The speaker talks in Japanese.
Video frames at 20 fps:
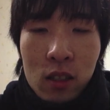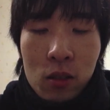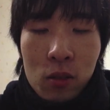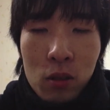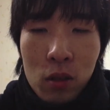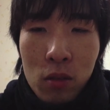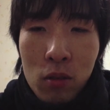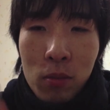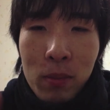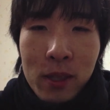
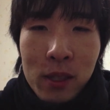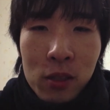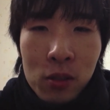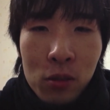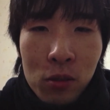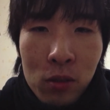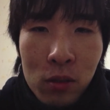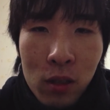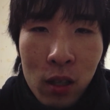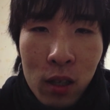これを
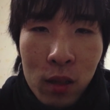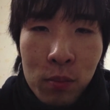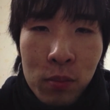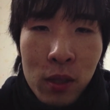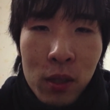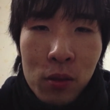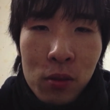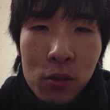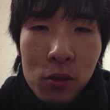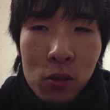パソコンで
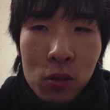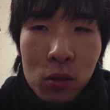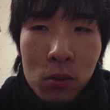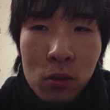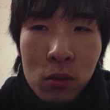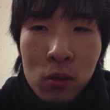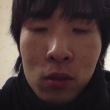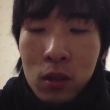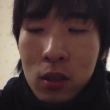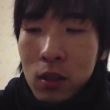アップデートすること
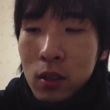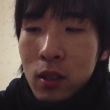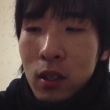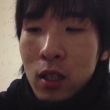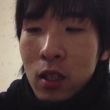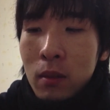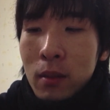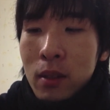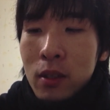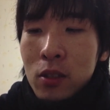も
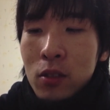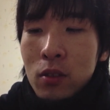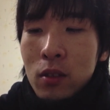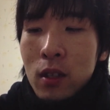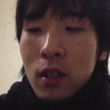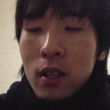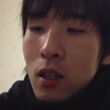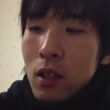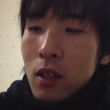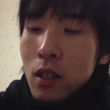できますの
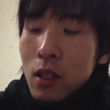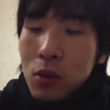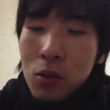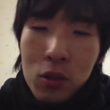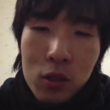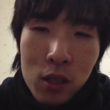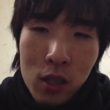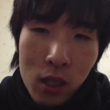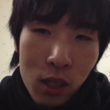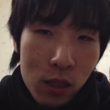で、
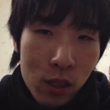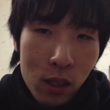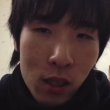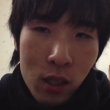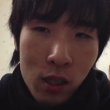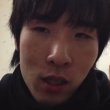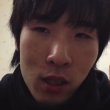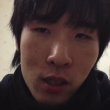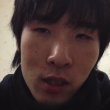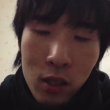どっちが簡
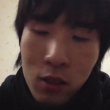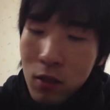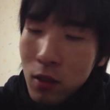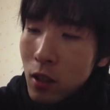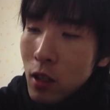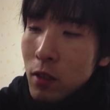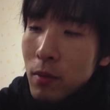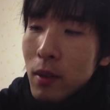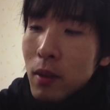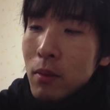単かなって言わ
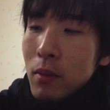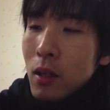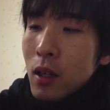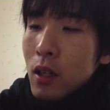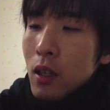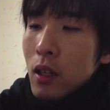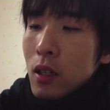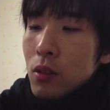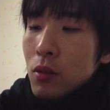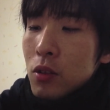れれば、
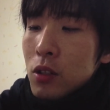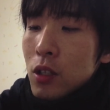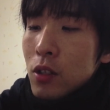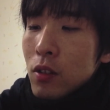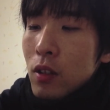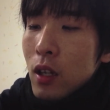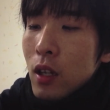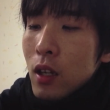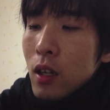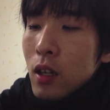まあ、どっちだ
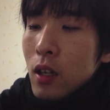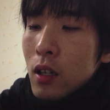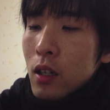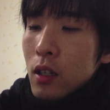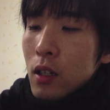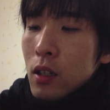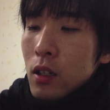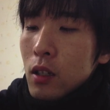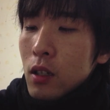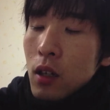ろうな。
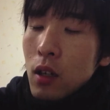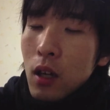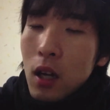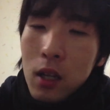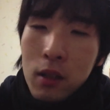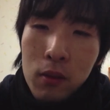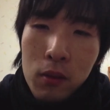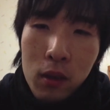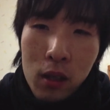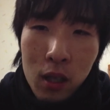
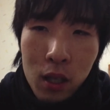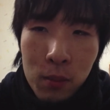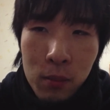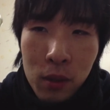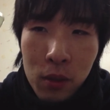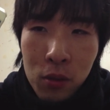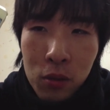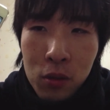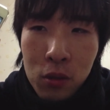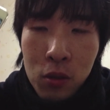iPhone から
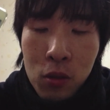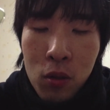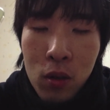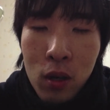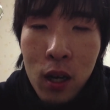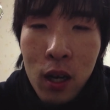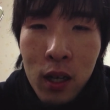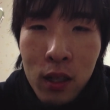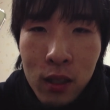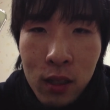アップデートする方
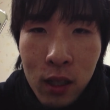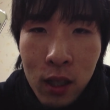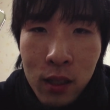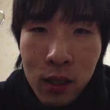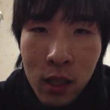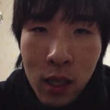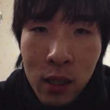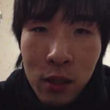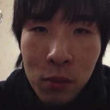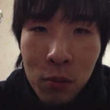が簡
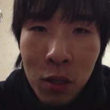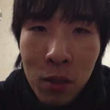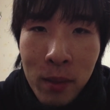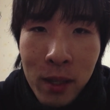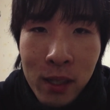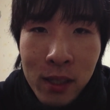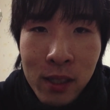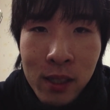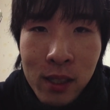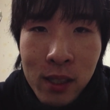単だと思い
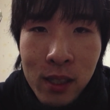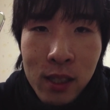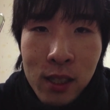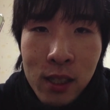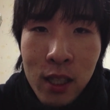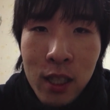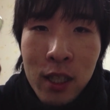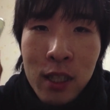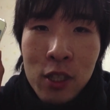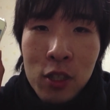ます。
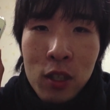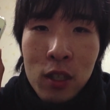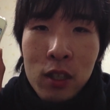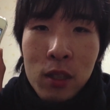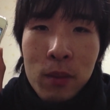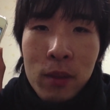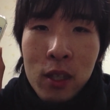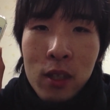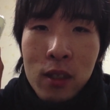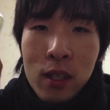ぜひやっ
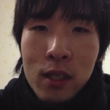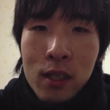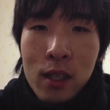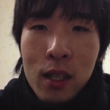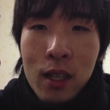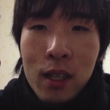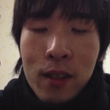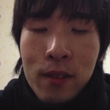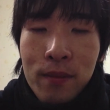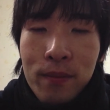てみてくだ
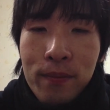さい。